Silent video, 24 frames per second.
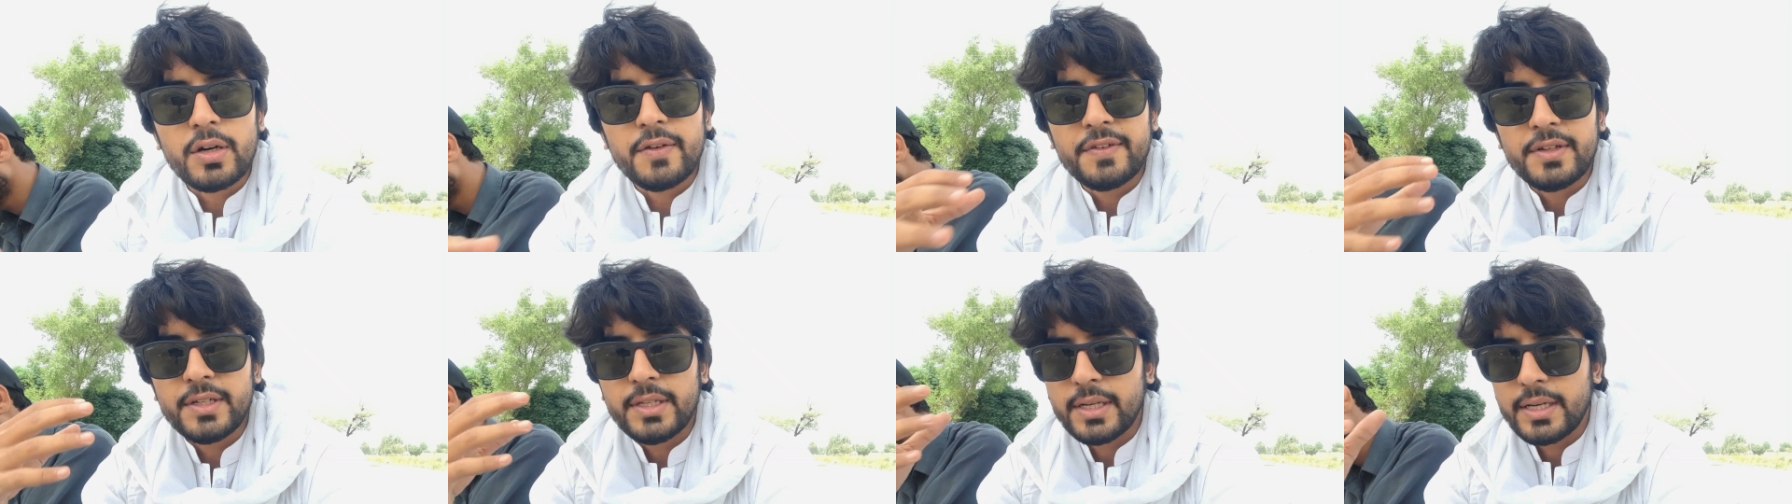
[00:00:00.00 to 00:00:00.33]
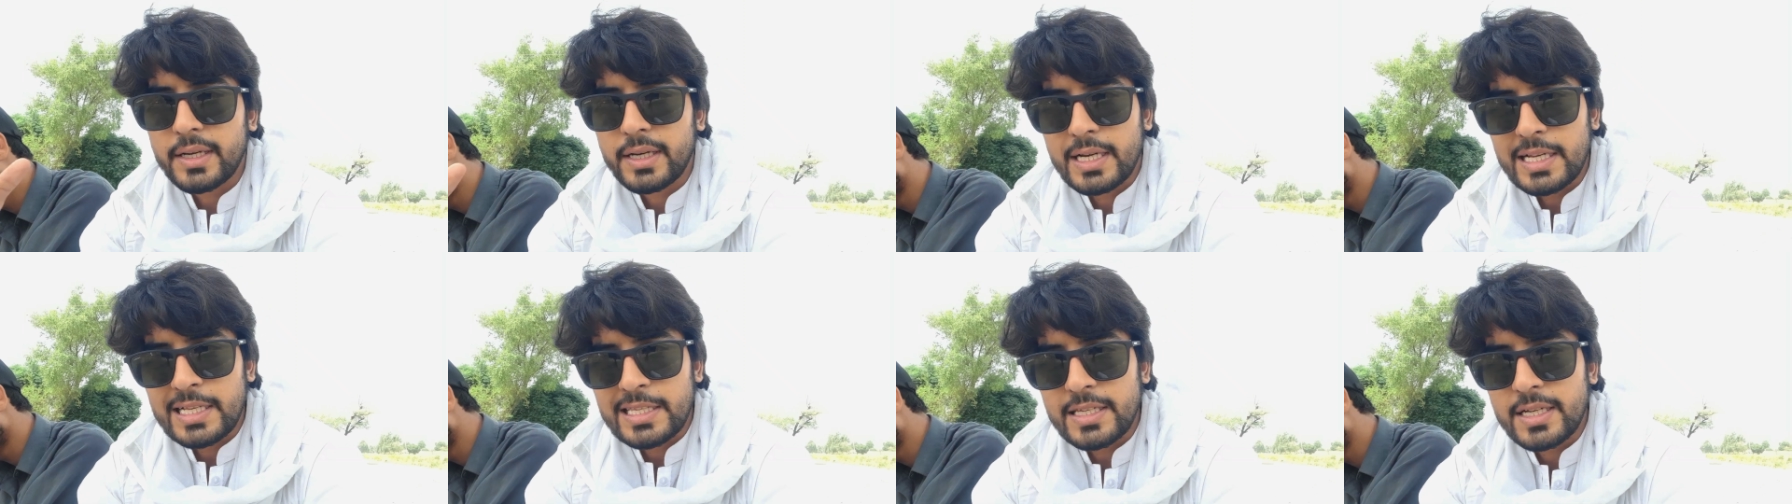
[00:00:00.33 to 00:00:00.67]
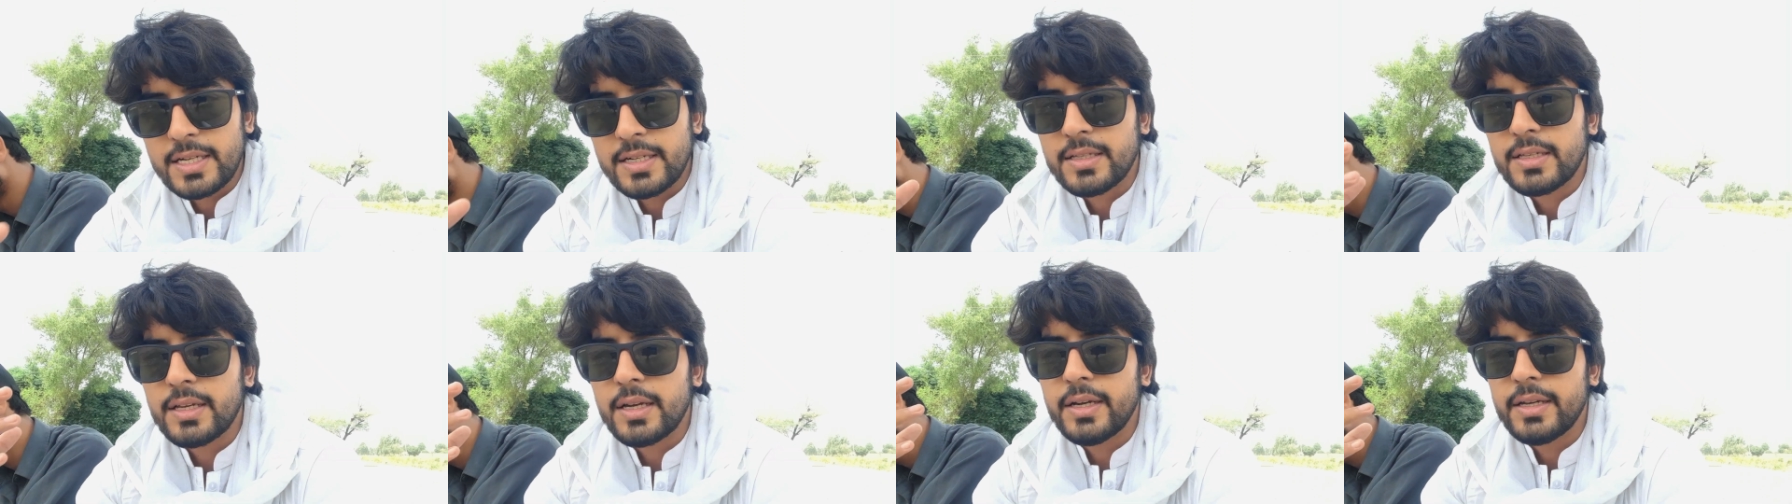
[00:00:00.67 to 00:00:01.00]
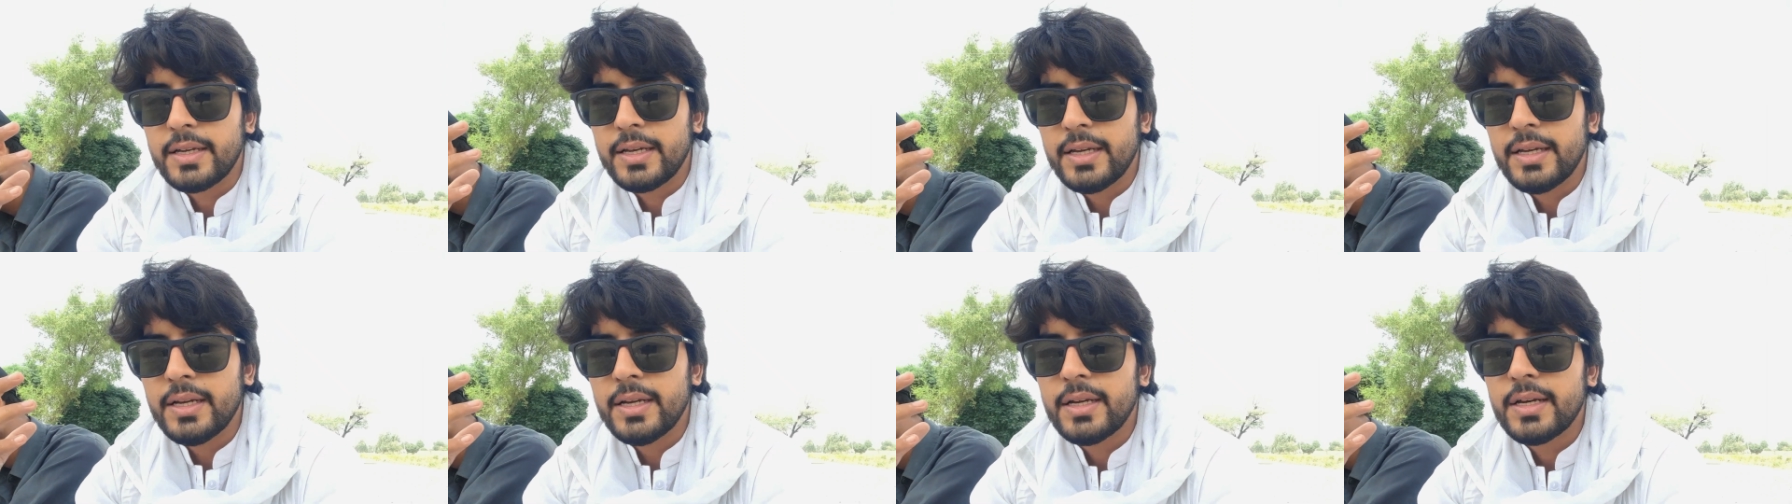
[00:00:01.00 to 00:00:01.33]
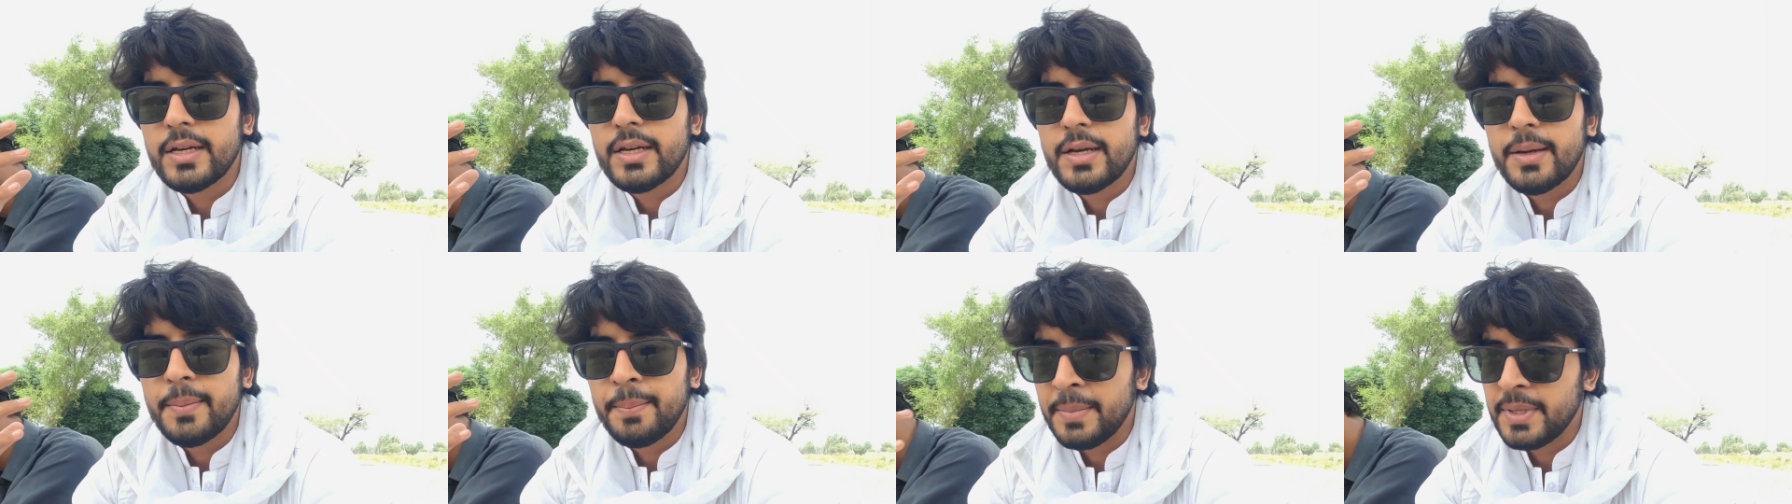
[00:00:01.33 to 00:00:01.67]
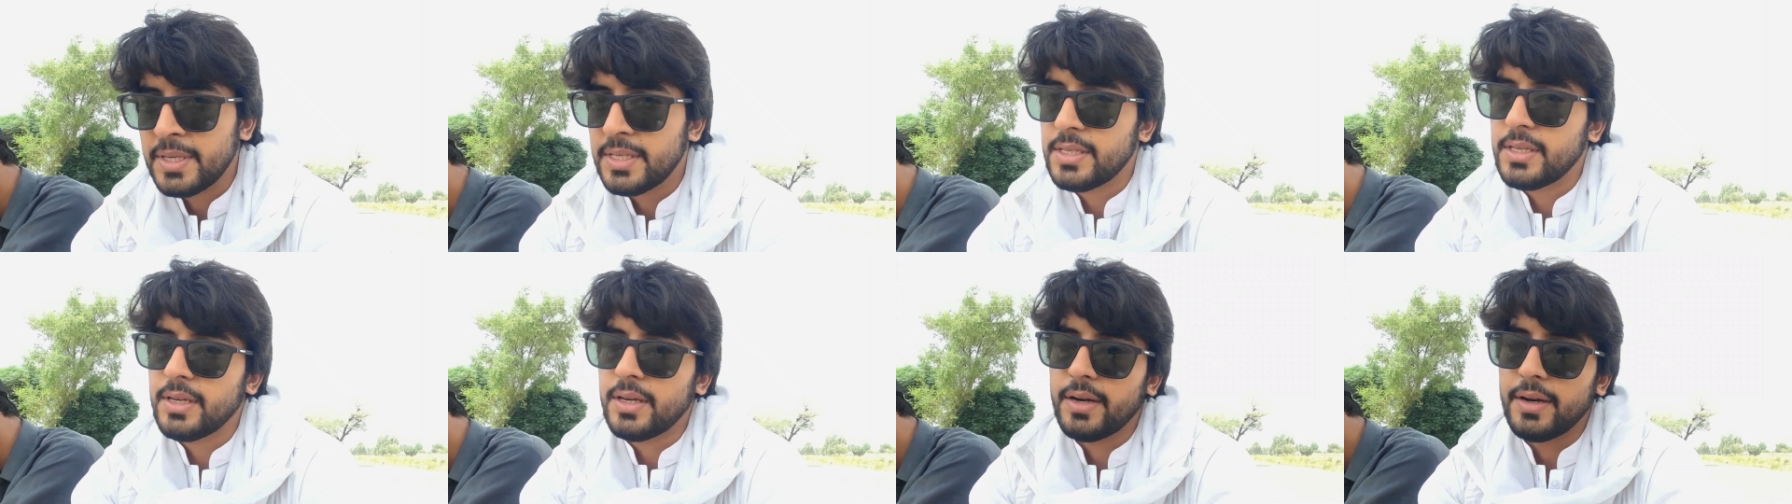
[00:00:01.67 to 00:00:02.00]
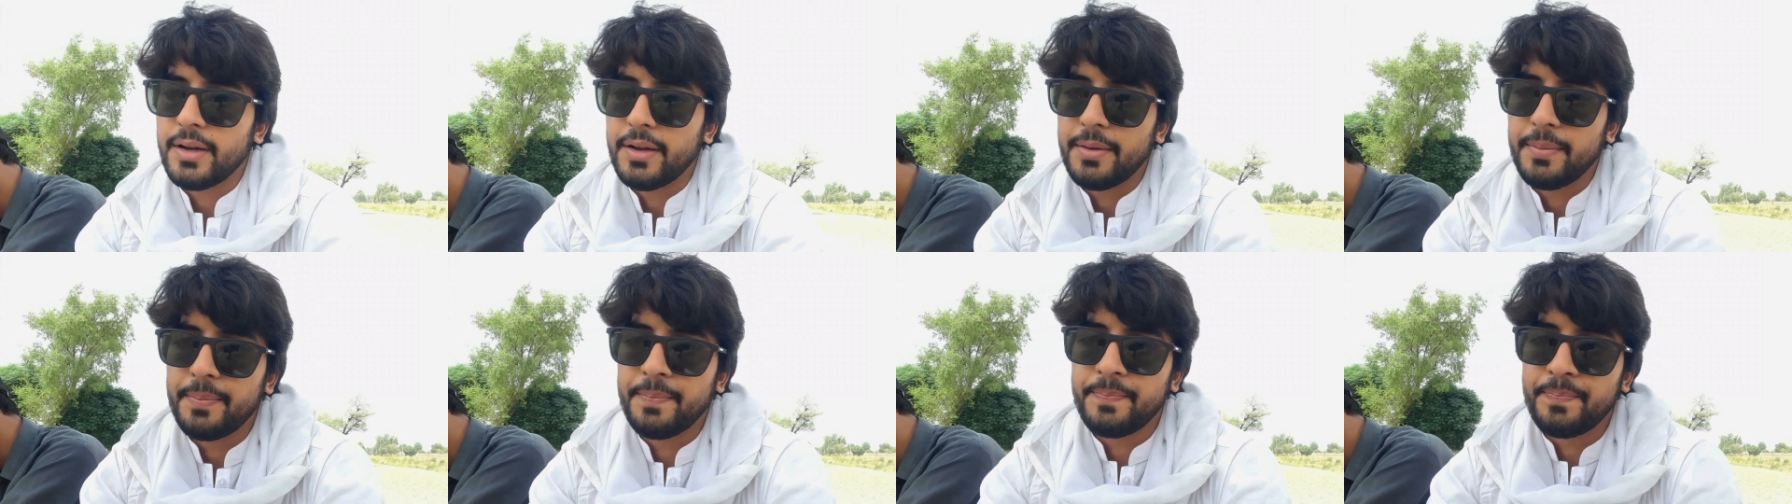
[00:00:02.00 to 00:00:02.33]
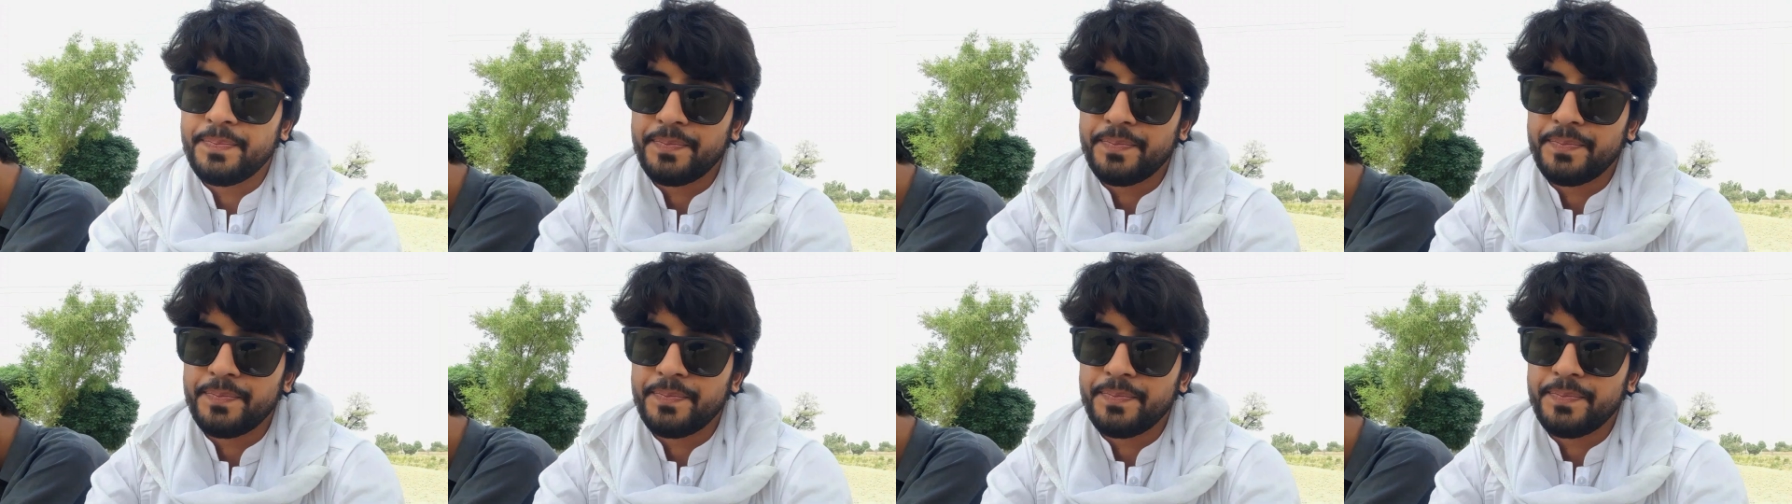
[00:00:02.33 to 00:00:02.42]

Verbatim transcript: काफ़ी ज़्यादा कल्चर्स का ये मिक्सचर है